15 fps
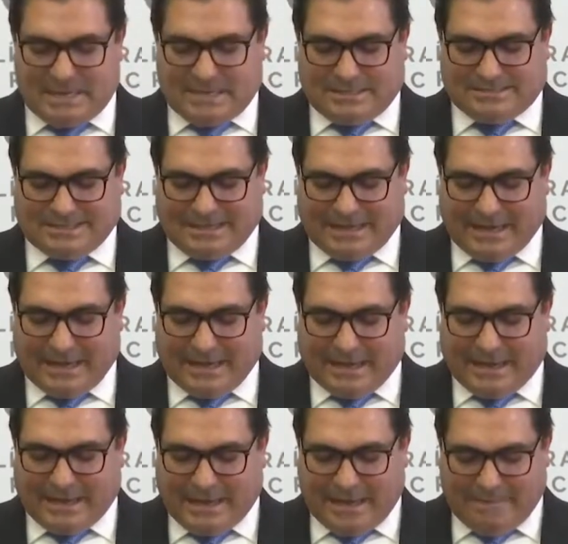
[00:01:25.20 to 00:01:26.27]
se
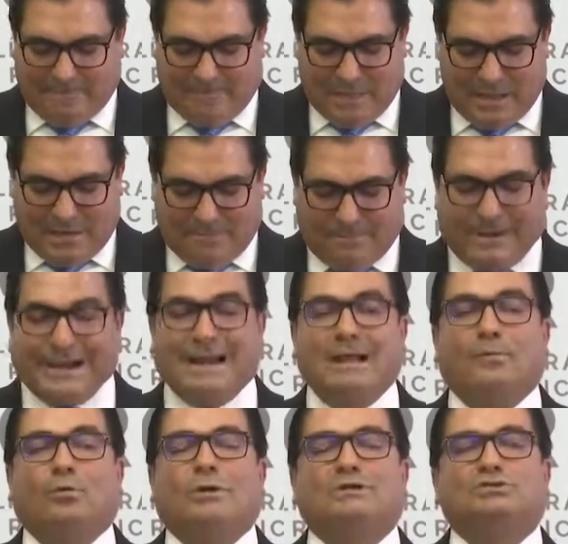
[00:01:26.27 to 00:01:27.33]
requerían para
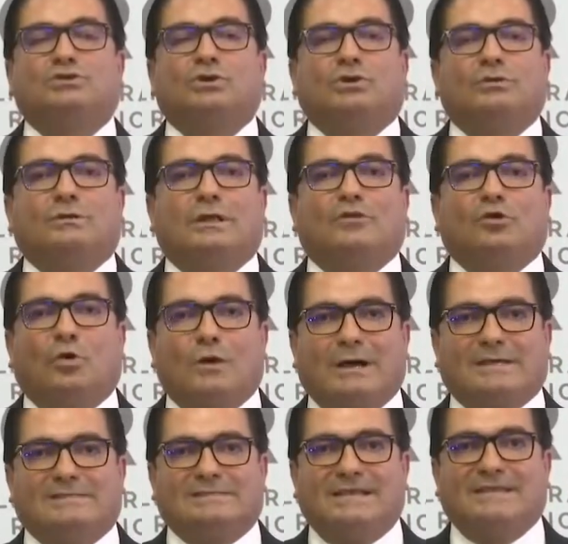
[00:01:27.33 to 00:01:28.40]
elaboración de
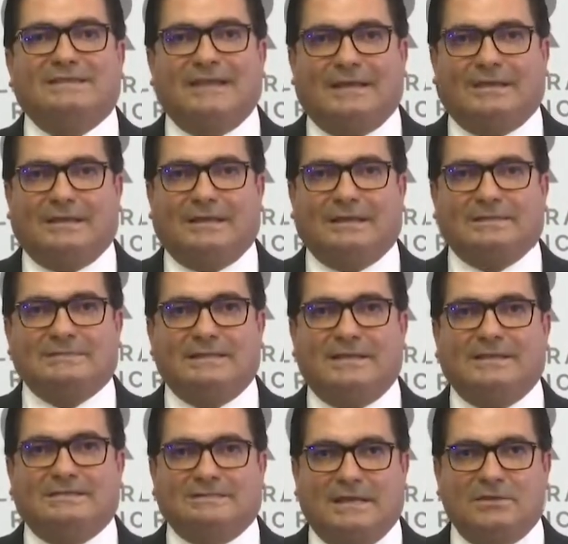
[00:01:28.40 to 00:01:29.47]
drogas sintéticas de
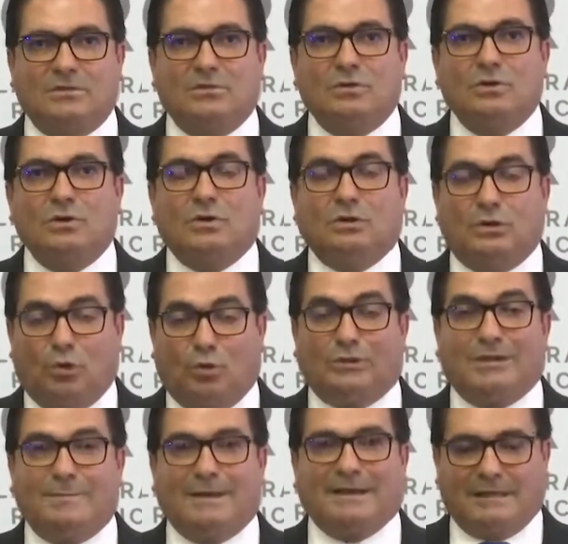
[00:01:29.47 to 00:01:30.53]
diseño de
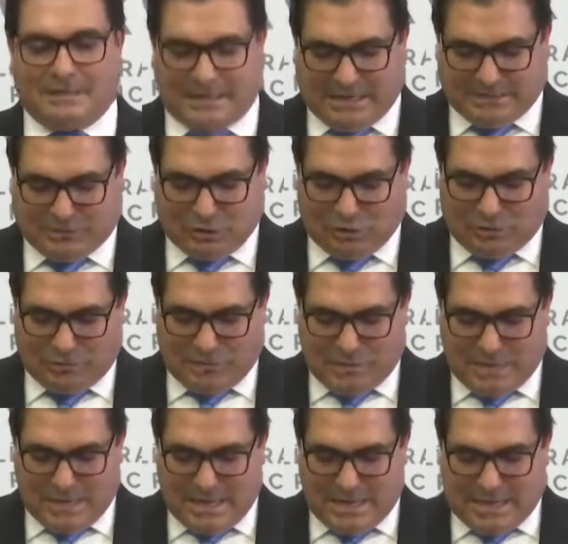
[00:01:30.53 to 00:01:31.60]
última generación
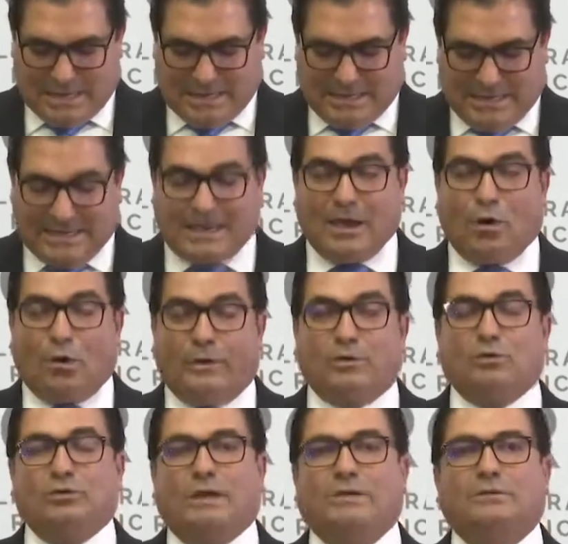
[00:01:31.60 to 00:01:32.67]
y que hoy
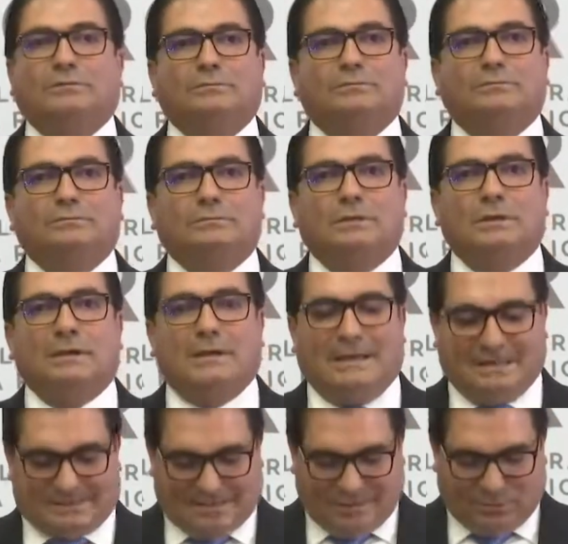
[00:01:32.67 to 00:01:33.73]
con ello
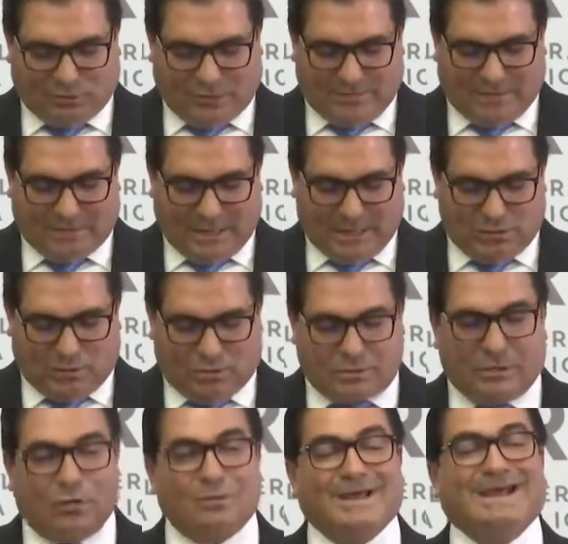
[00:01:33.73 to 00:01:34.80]
estamos
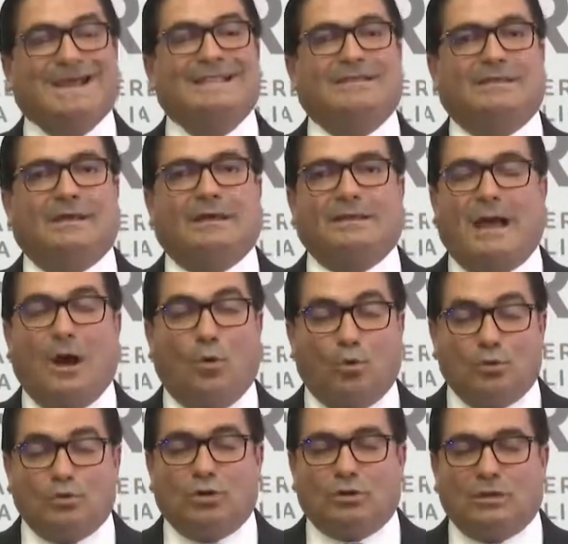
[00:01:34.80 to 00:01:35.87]
evitando que una cantidad
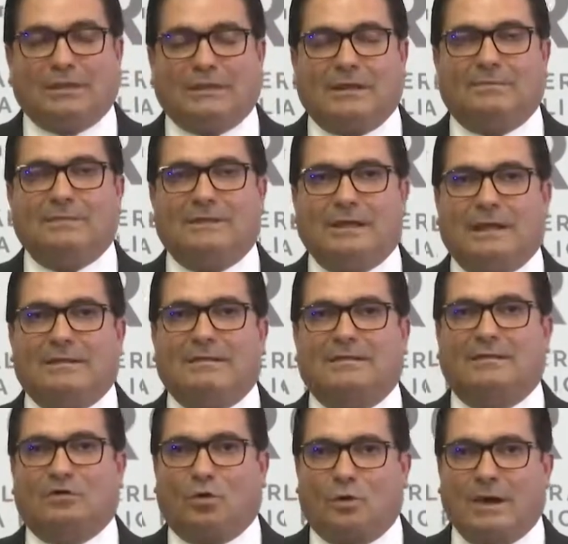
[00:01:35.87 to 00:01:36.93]
aún no determinada
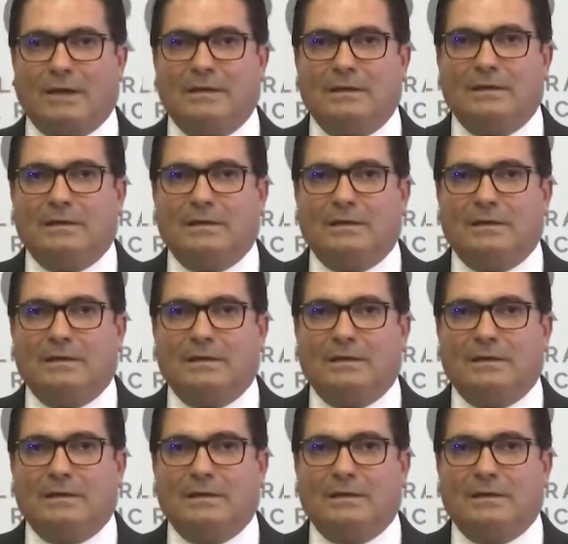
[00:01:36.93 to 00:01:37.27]
de droga